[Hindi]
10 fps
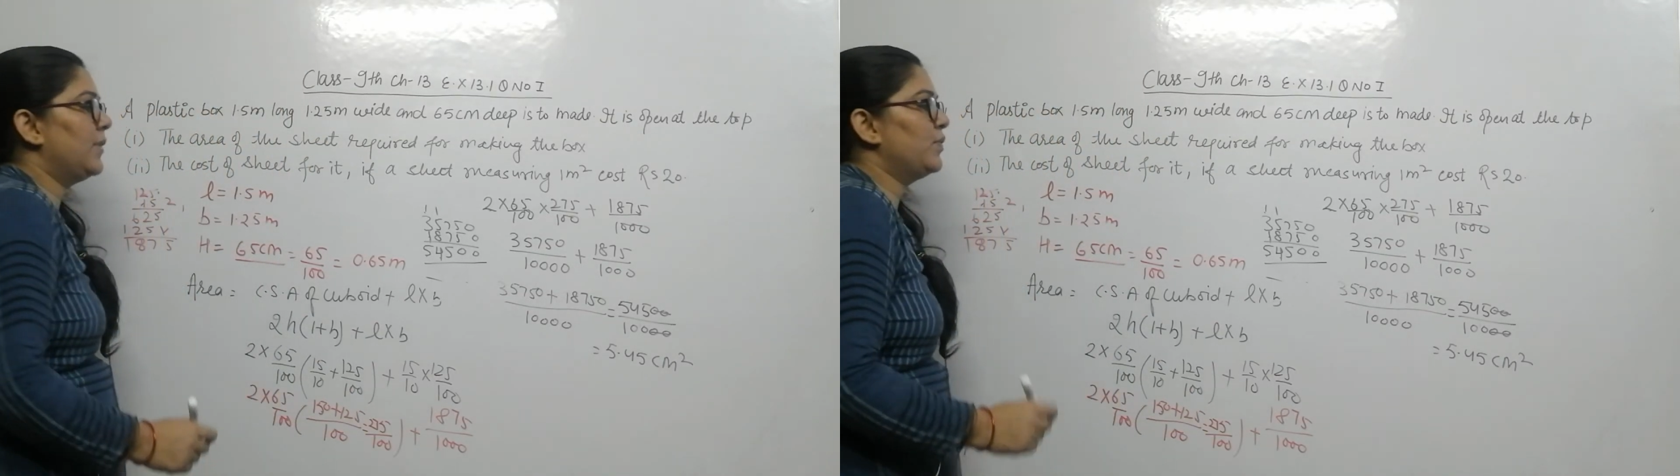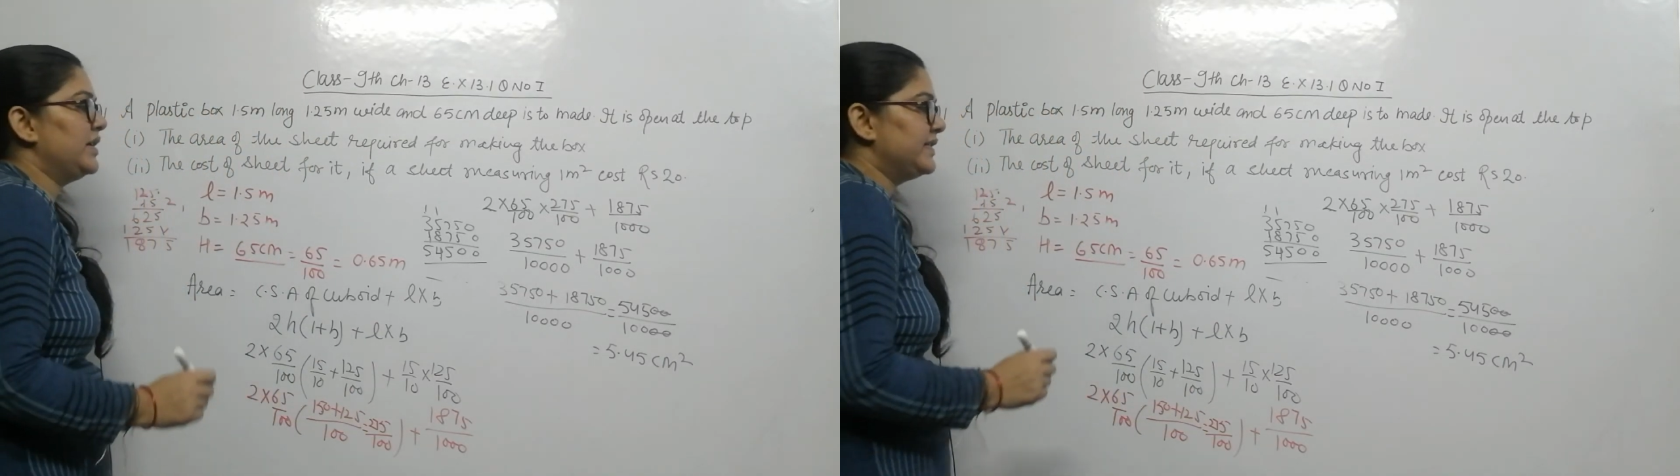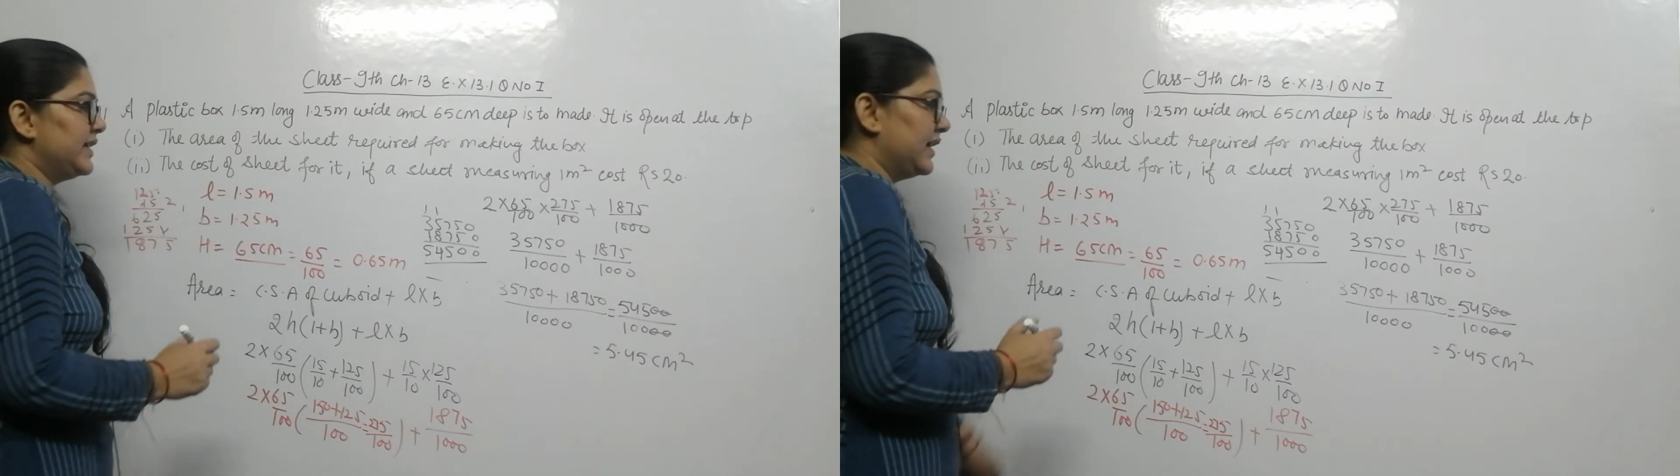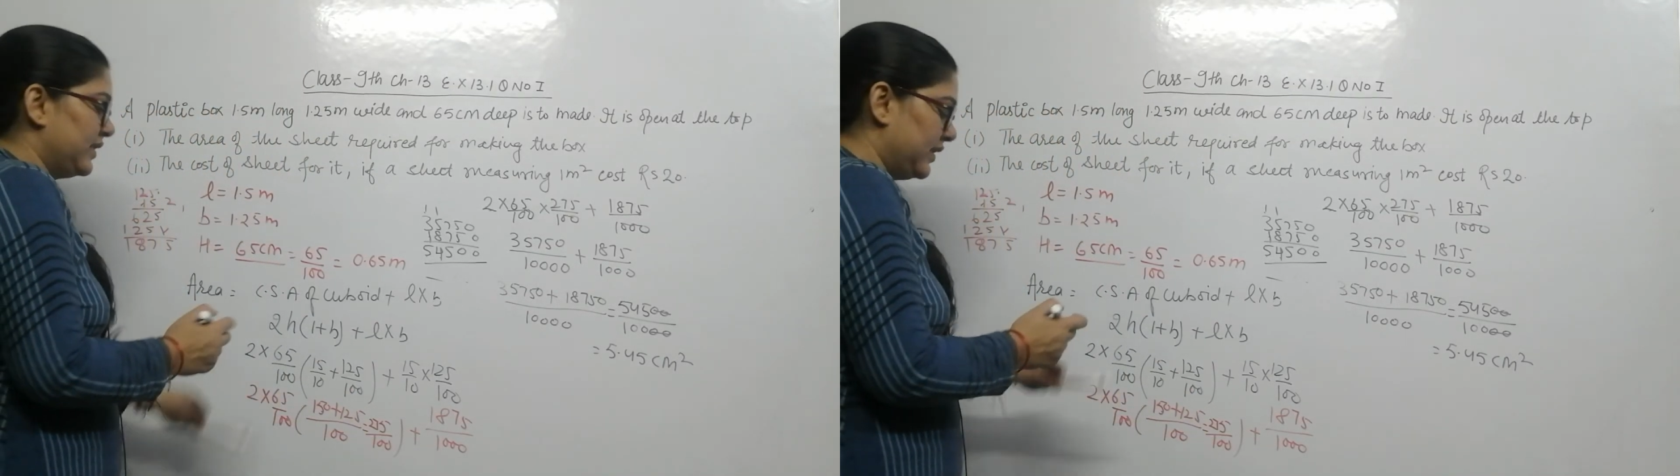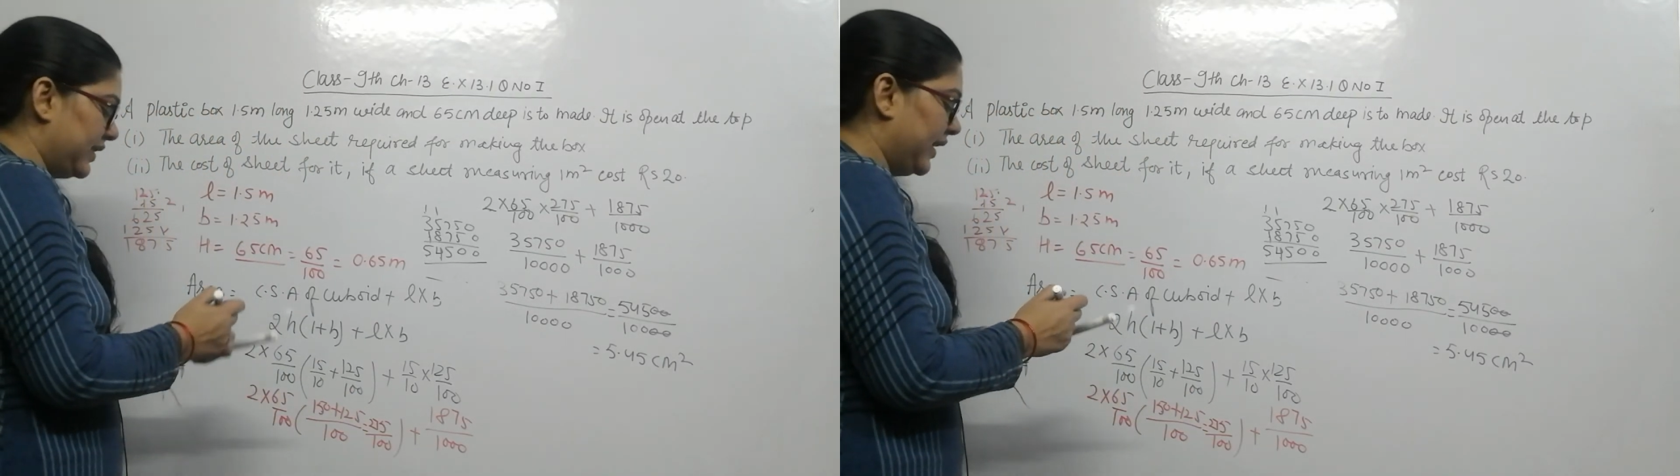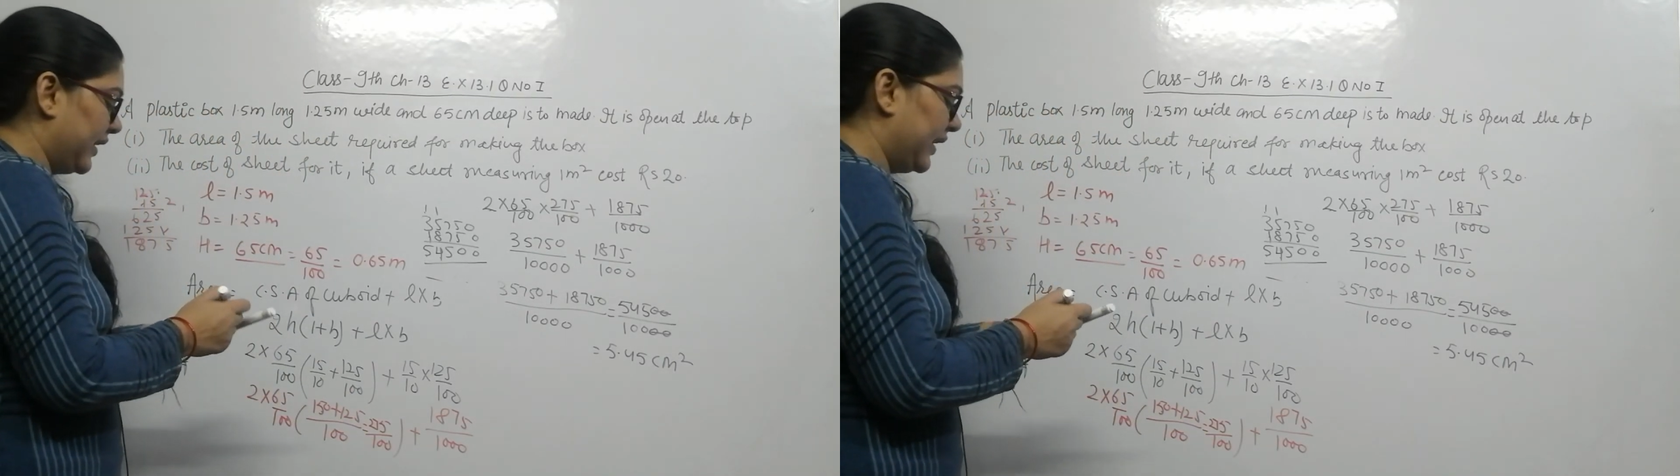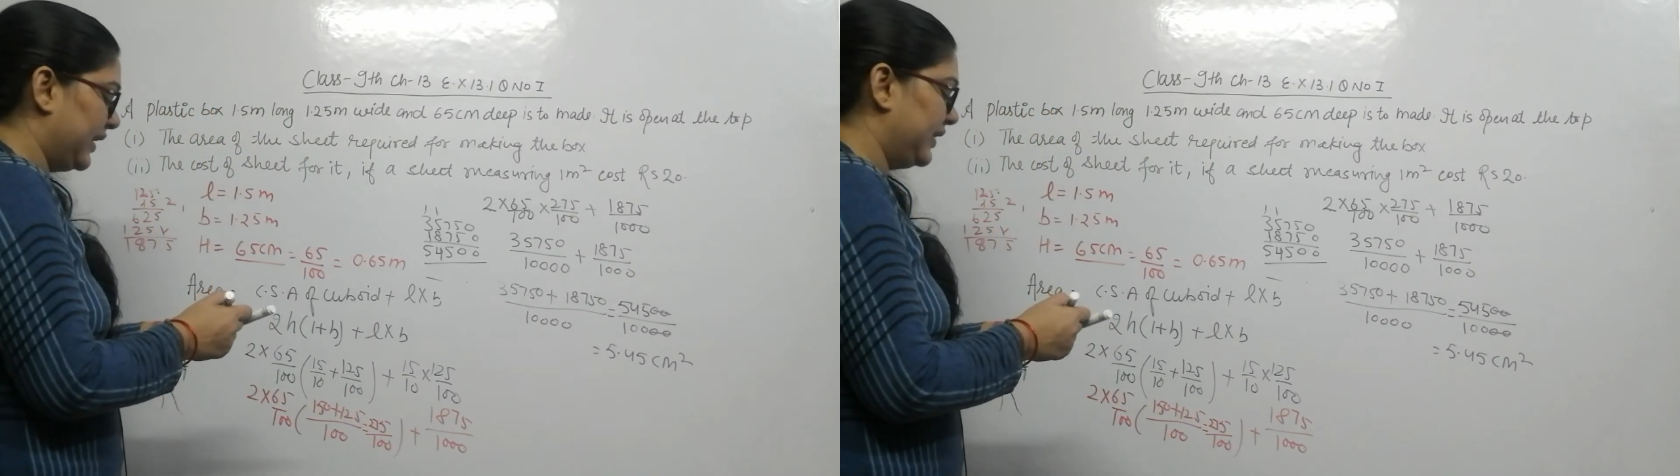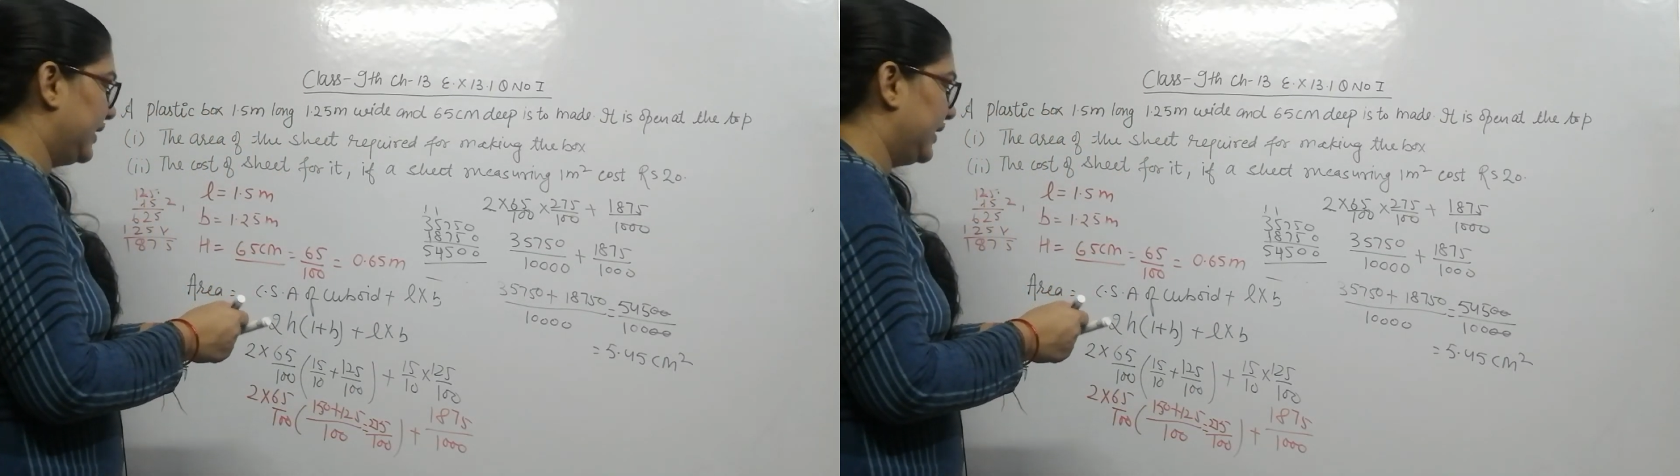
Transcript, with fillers: आपका इसी के अंदर क्या कह रहा है